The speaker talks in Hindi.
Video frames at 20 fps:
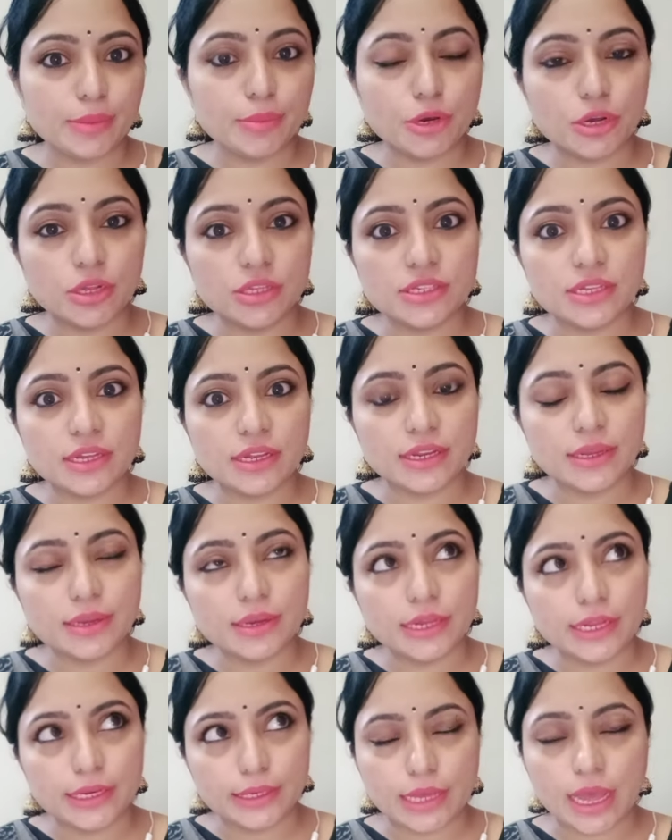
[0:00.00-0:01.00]
बहुत सारे
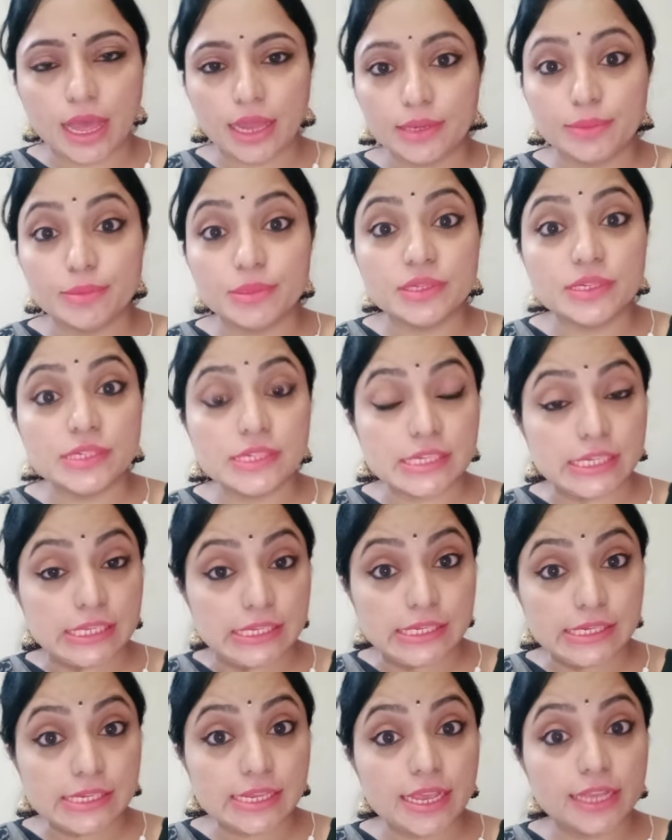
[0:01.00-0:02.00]
एनिमल्स
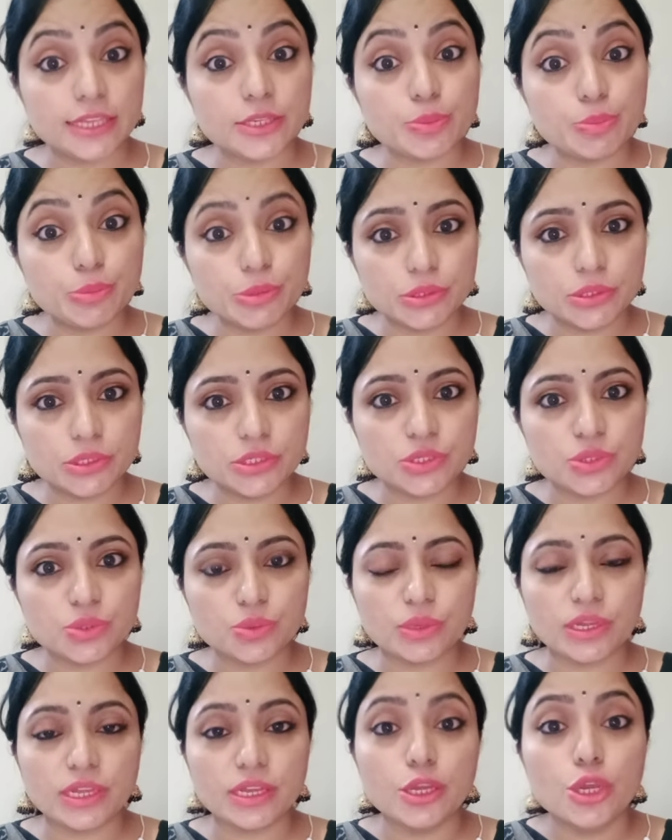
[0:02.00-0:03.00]
इंसेक्ट्स बर्ड्स
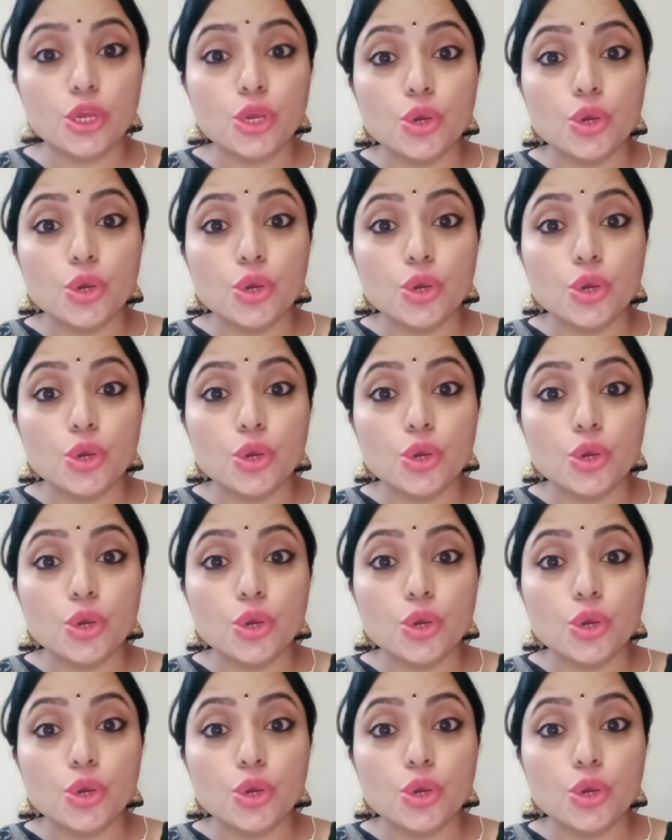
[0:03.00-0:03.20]
जो हैं